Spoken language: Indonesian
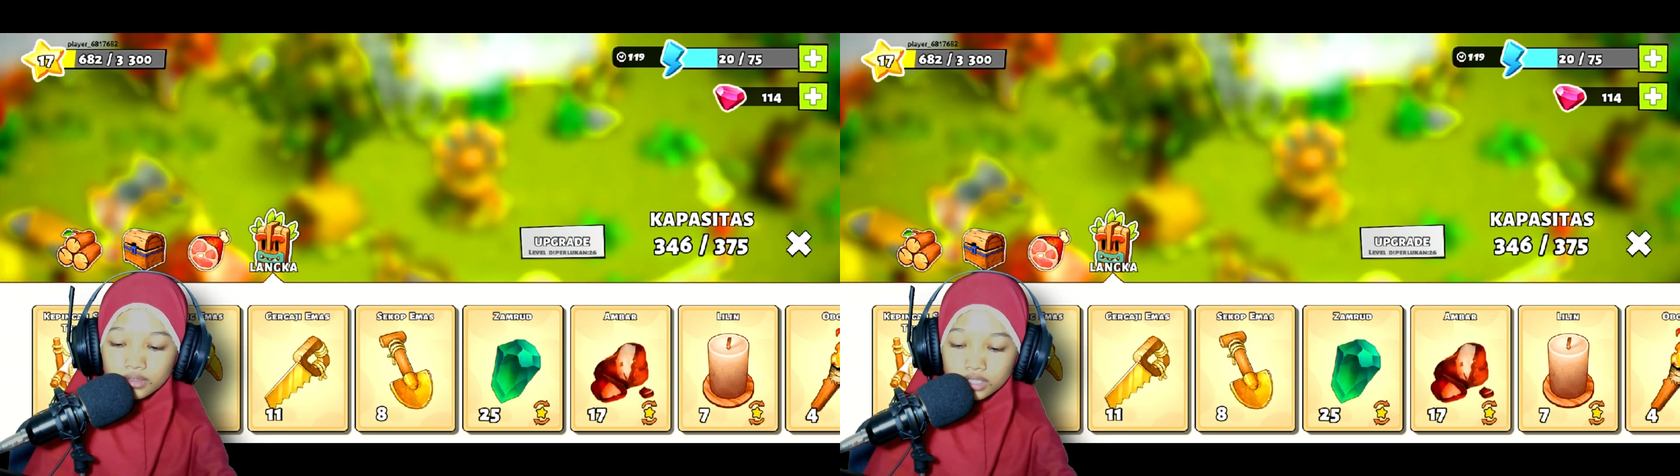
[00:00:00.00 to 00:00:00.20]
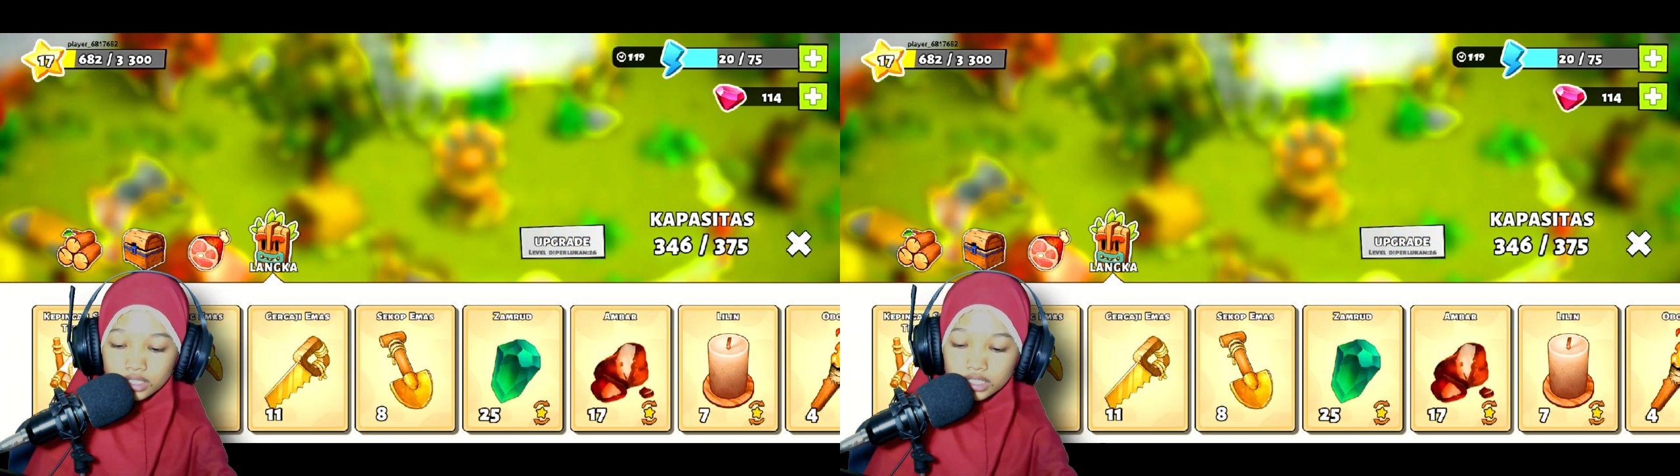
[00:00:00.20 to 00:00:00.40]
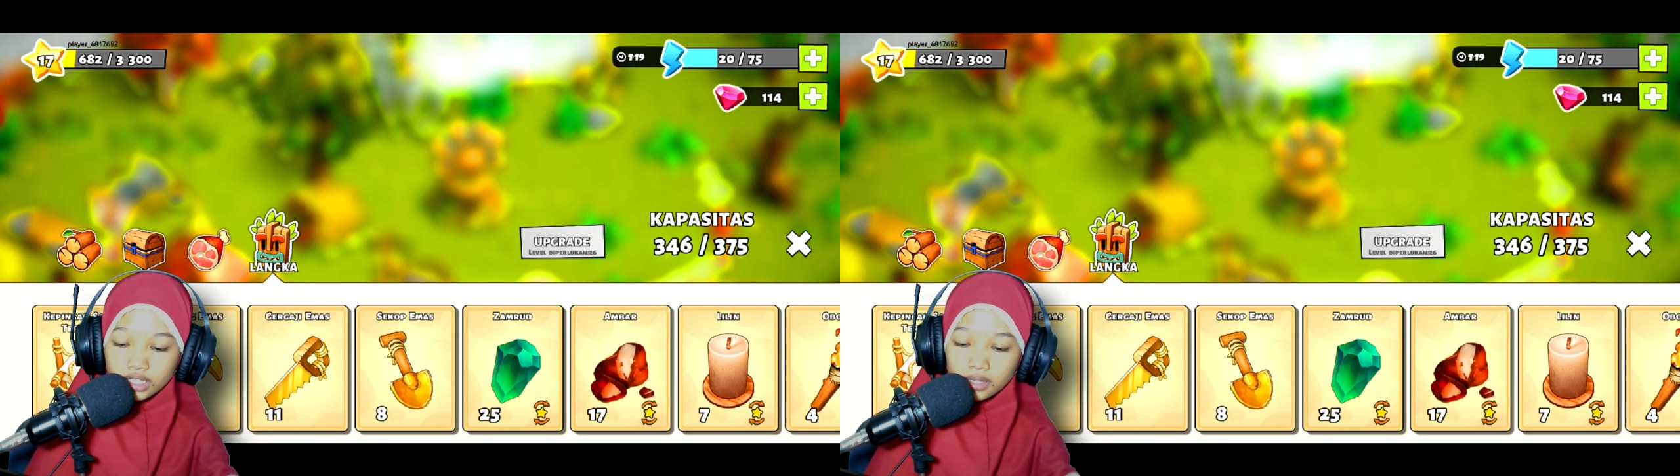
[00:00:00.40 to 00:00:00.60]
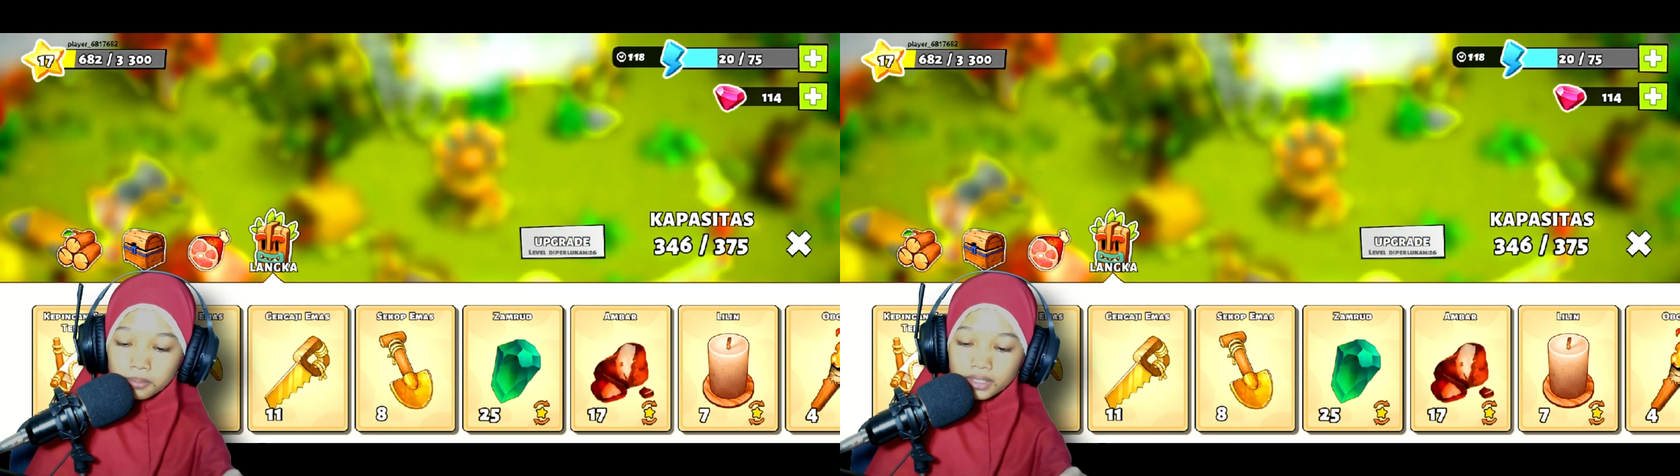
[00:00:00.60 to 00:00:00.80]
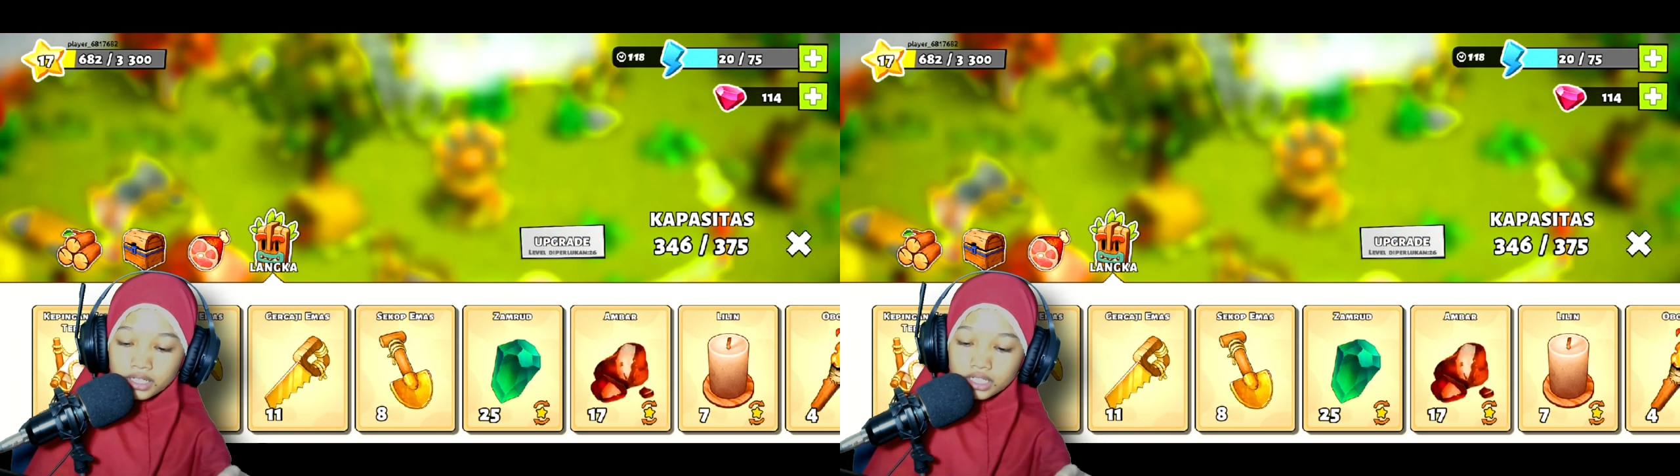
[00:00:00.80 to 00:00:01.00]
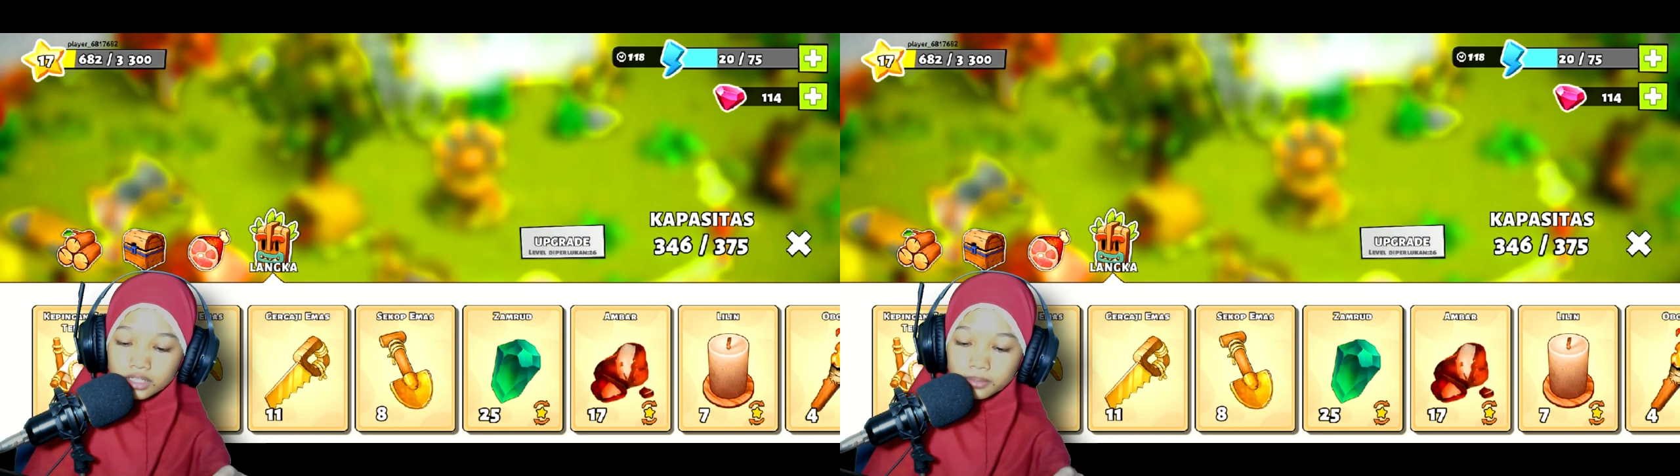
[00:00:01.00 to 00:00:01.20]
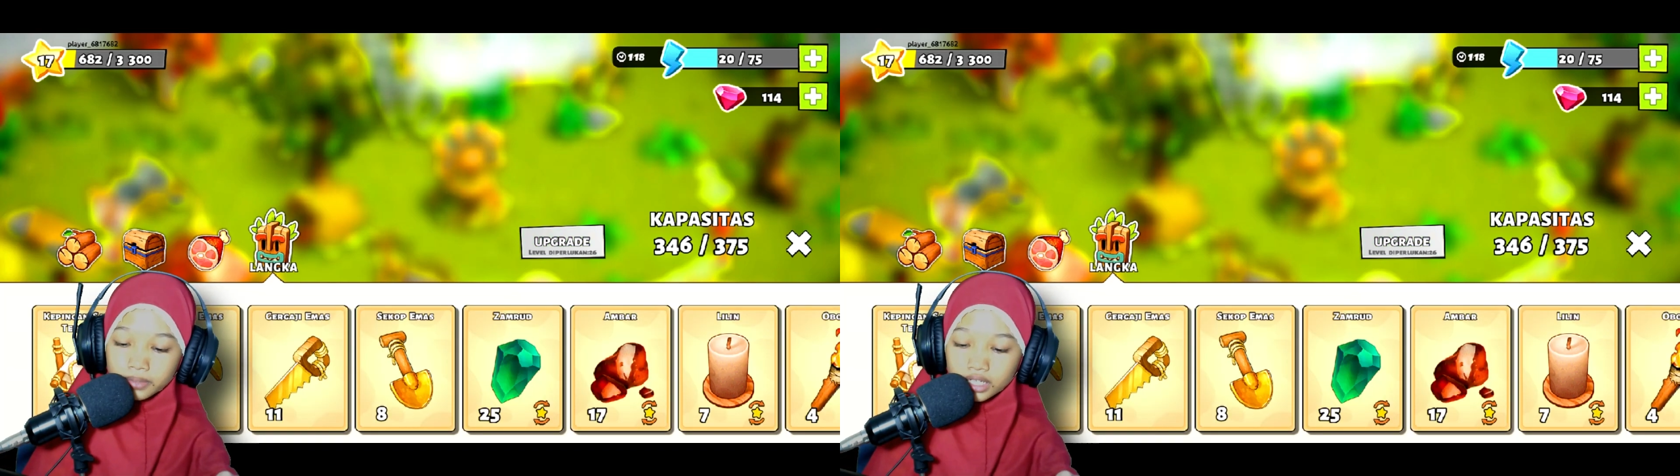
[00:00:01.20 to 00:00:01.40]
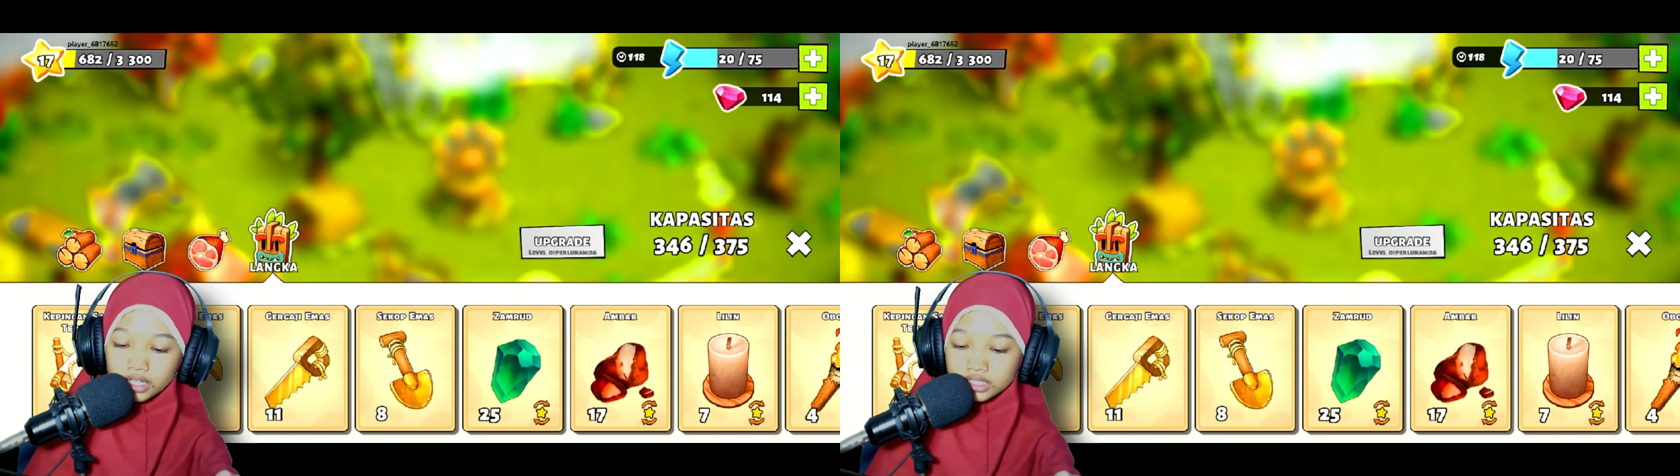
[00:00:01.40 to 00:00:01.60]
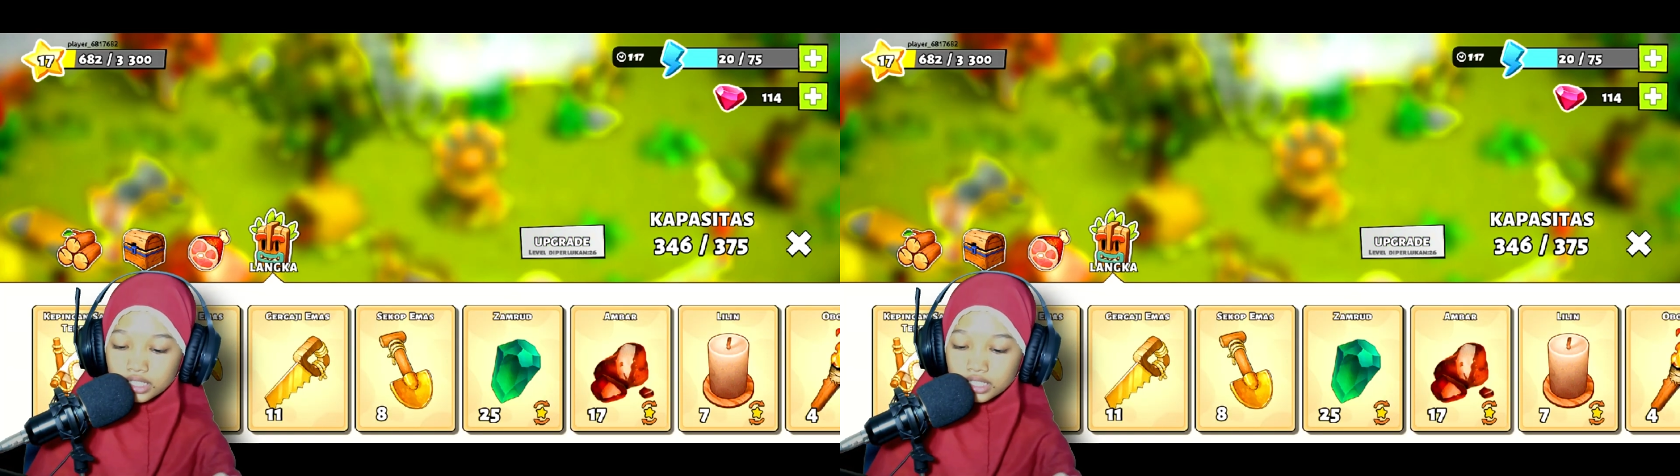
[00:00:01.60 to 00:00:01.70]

Wih, ini apa ini? Kepingan